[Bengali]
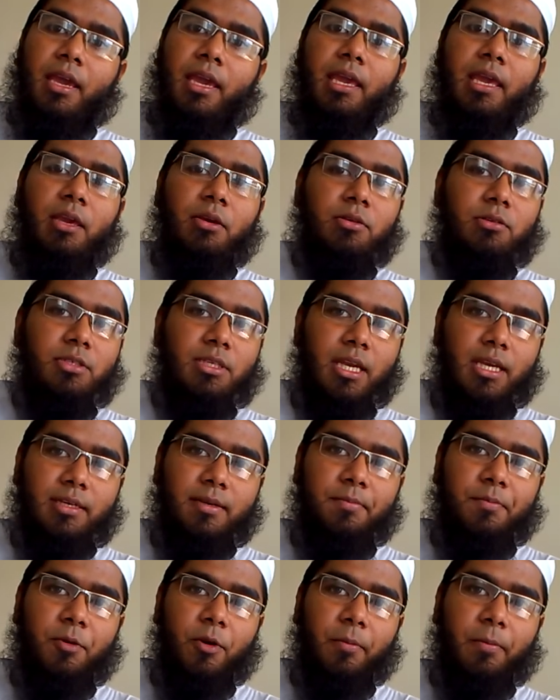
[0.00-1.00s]
এই হচ্ছে
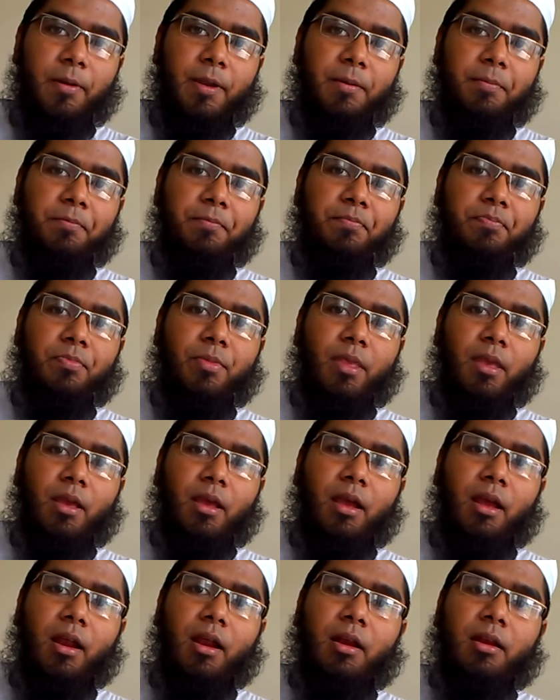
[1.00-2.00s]
একটা প্রবলেম
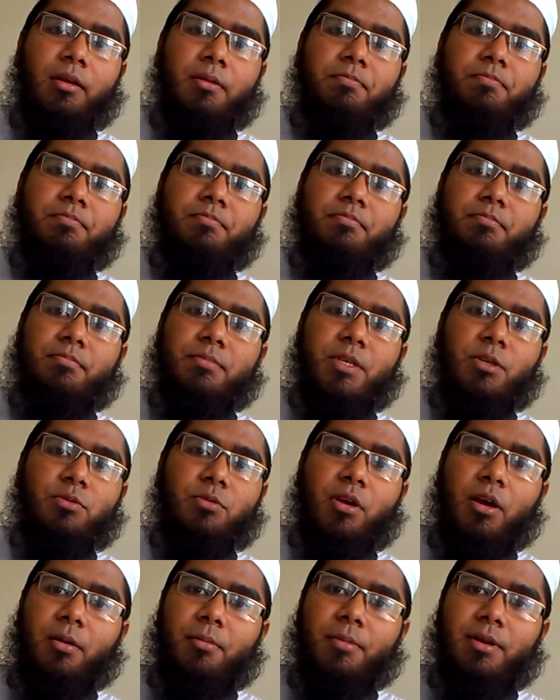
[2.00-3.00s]
আর
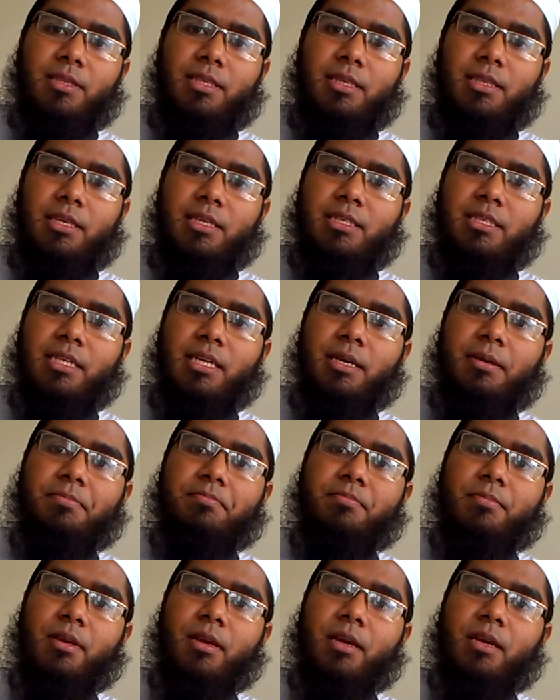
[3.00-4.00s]
যেহেতু আমাদের দেশে
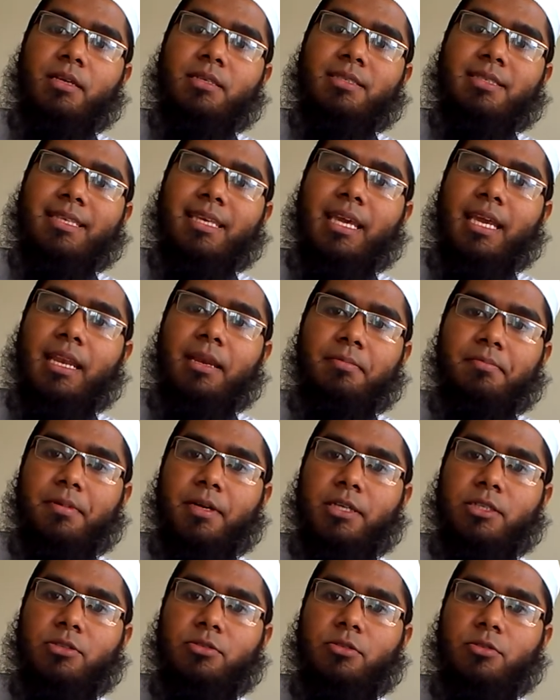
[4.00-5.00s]
স্কিল
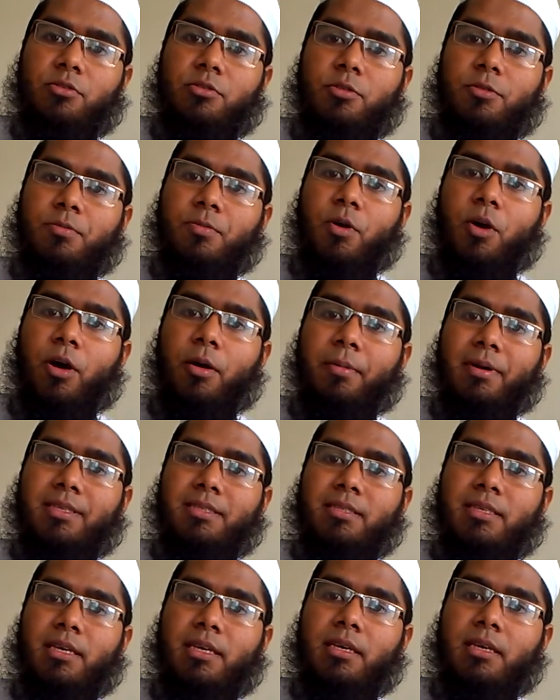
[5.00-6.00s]
পার্সন খুব কম
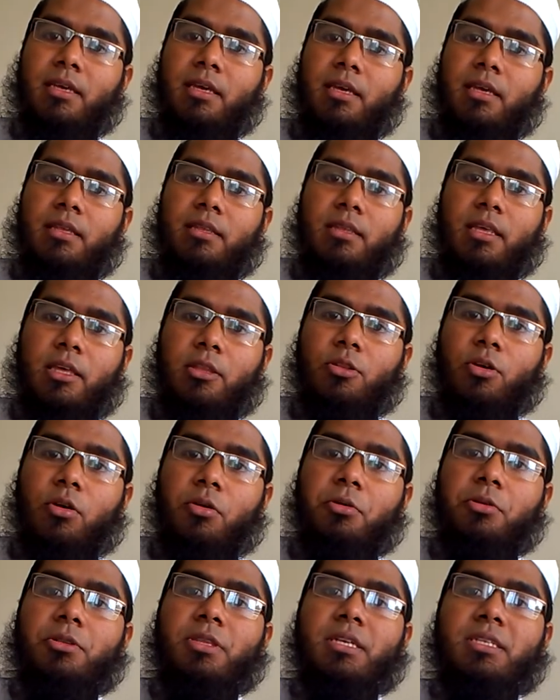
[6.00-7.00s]
আছে তাই
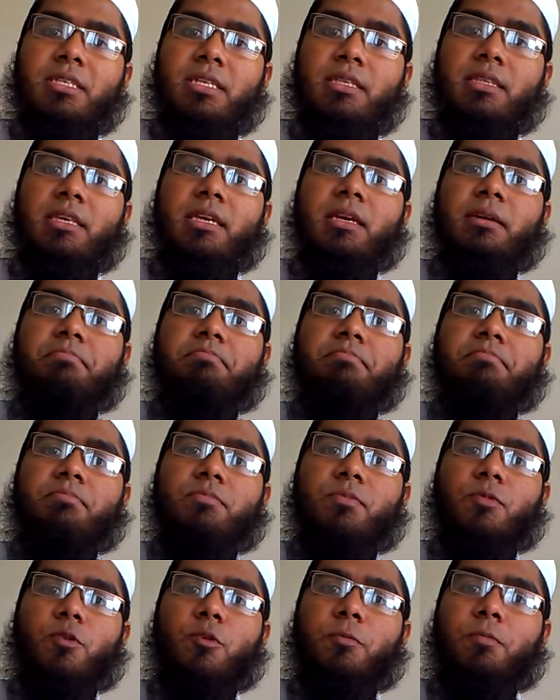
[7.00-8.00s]
দক্ষতার সাথে
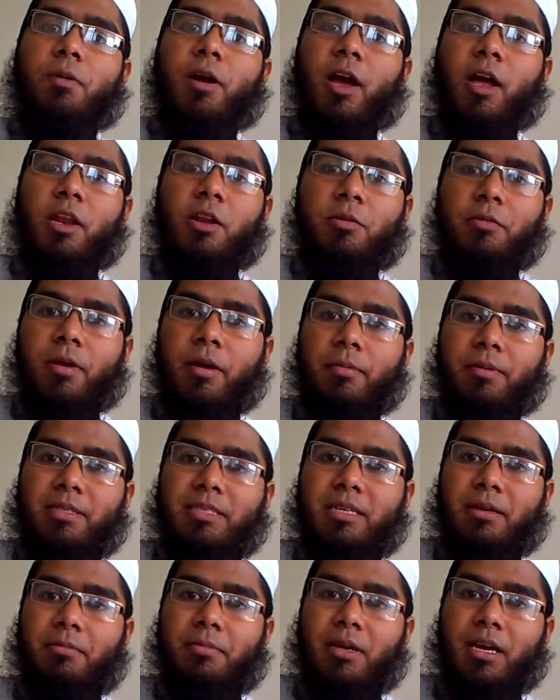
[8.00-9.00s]
খুব ভালোভাবে
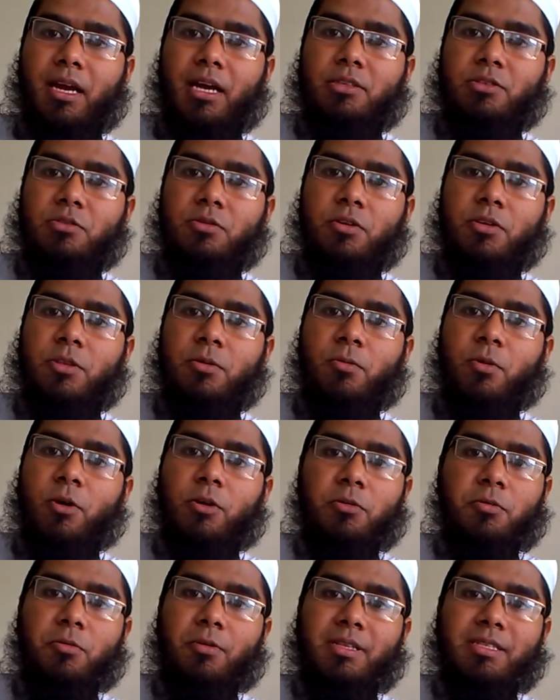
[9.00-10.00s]
যে আমরা কাজ করে দিব
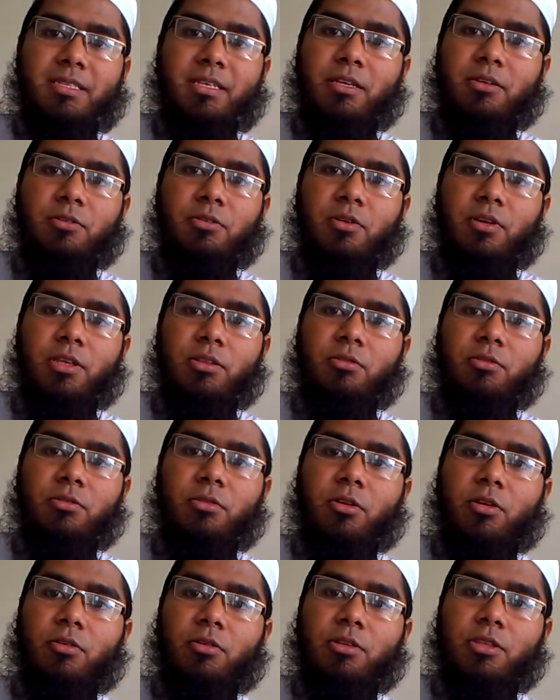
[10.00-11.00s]
অটোমাল সেক্টরে তো
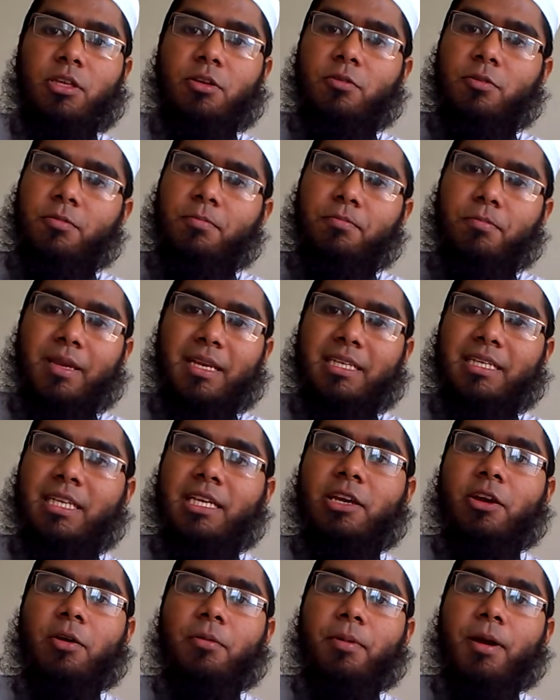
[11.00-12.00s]
দক্ষতার খুব বেশি
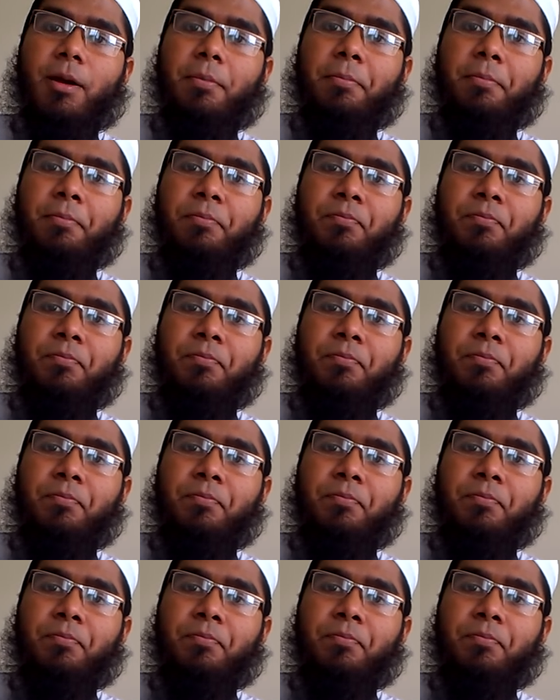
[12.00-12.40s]
অভাব